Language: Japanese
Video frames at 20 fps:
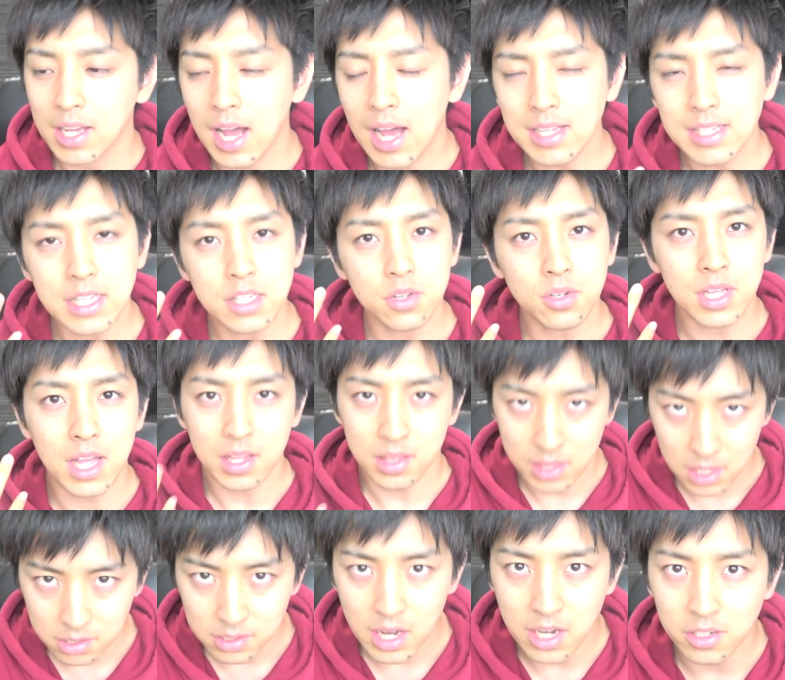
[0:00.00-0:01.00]
解説をやっ
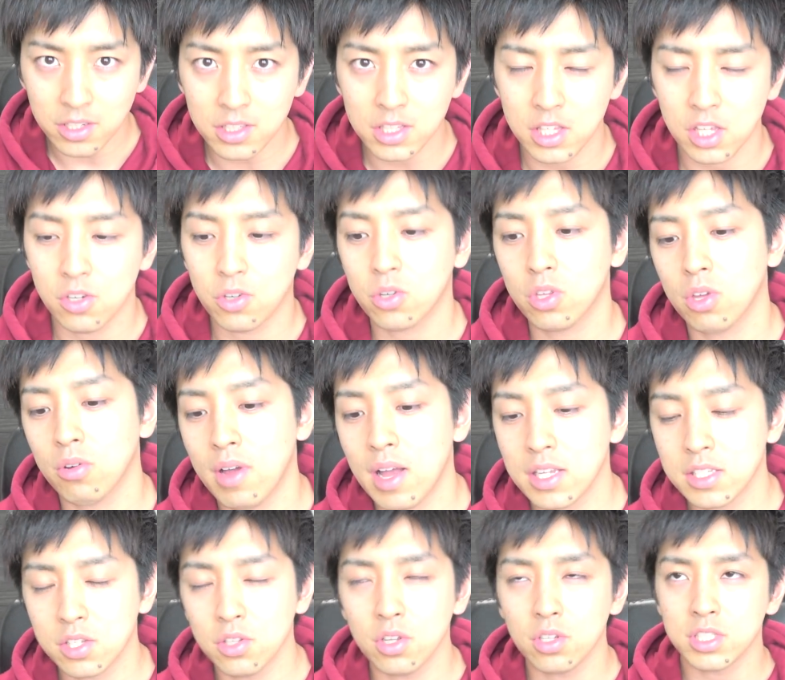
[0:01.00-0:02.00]
てくれるっていうこと
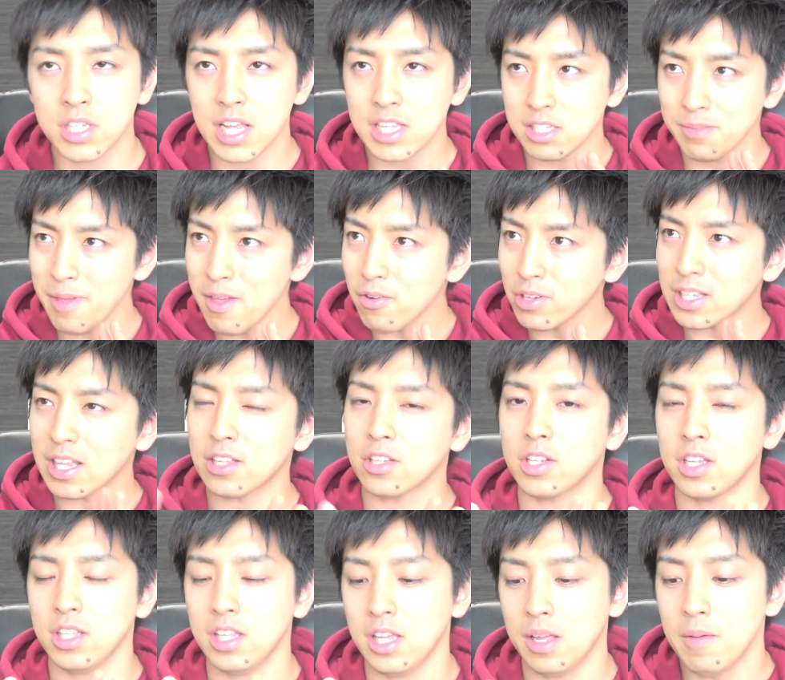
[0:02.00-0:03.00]
は、その説明を受けた
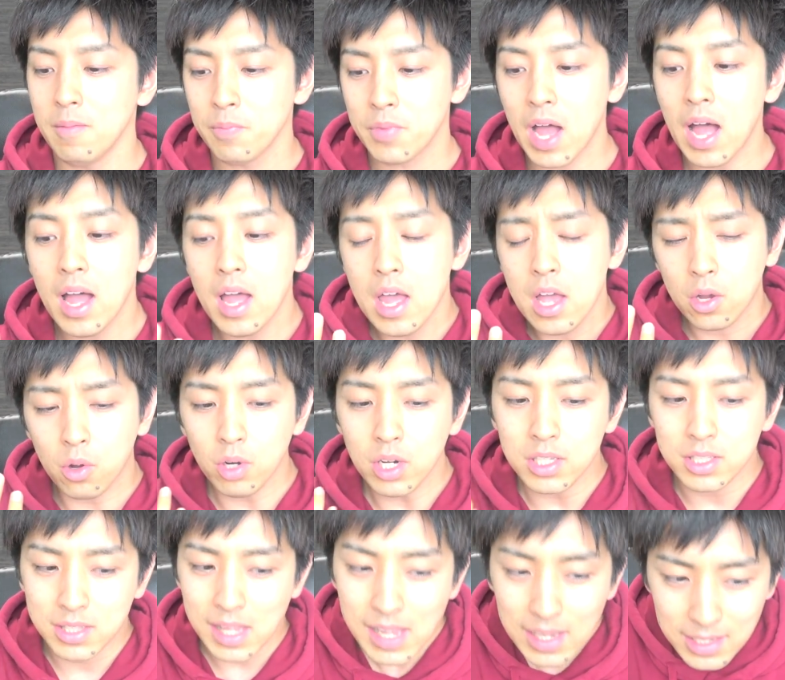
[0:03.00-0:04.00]
時に、あ、こ
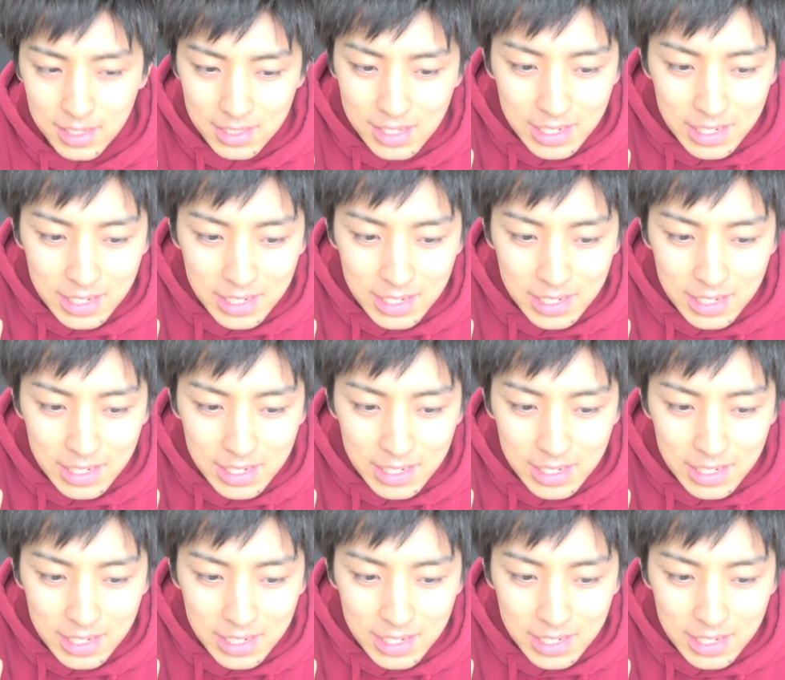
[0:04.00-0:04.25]
れでき